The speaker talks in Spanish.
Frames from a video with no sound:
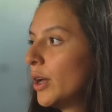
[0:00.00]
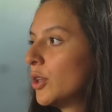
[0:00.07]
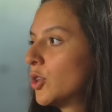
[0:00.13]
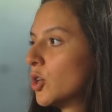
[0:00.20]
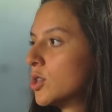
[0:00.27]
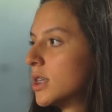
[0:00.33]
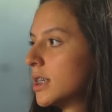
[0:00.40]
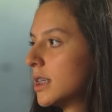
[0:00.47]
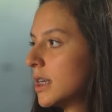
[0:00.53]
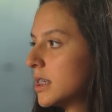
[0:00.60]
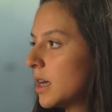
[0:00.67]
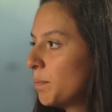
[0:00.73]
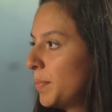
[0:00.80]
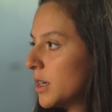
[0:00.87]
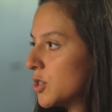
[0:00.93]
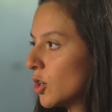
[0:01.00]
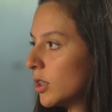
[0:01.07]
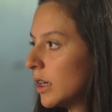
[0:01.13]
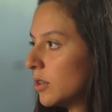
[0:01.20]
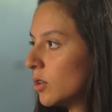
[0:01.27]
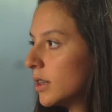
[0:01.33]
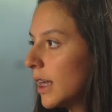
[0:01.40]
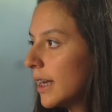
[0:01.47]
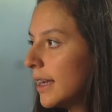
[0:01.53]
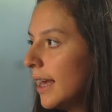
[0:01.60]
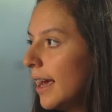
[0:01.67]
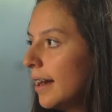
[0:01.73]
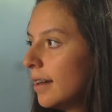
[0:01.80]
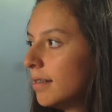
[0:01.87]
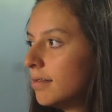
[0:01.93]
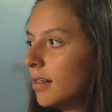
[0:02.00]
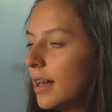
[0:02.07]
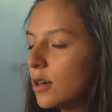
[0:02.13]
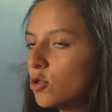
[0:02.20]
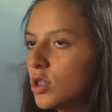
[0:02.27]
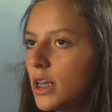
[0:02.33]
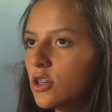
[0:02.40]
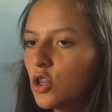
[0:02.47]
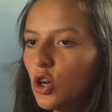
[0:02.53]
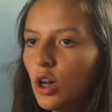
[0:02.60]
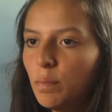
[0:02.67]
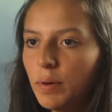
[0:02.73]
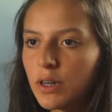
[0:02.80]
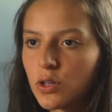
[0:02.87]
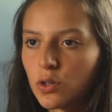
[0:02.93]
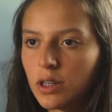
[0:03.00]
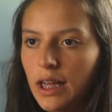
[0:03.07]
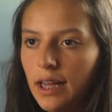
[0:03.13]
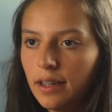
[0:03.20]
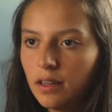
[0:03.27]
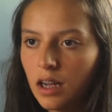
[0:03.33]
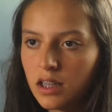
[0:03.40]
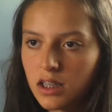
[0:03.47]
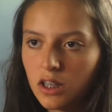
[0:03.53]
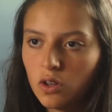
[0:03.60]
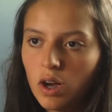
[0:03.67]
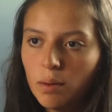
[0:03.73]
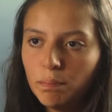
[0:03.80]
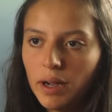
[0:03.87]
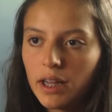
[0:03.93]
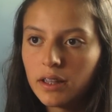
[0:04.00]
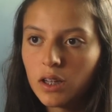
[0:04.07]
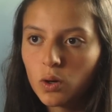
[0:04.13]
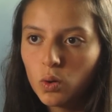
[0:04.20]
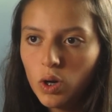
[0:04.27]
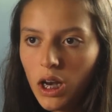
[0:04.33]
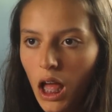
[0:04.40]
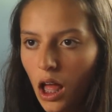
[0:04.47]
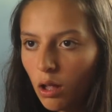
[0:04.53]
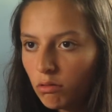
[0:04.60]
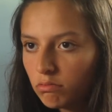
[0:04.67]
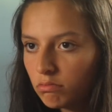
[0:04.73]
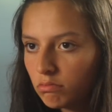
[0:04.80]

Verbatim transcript: Pero entonces esa persona no te quiere, le gusta solo el personaje, así no van para ningún lado.